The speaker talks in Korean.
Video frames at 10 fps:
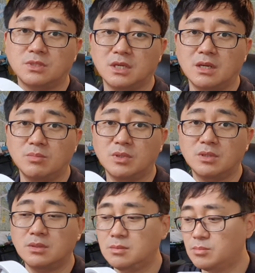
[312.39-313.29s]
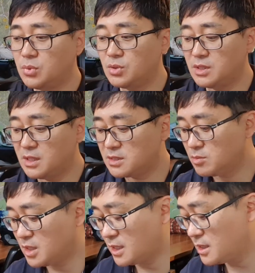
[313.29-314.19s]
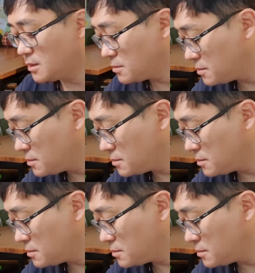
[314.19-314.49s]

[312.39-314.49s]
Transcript: 제가 한번 보여드리겠습니다.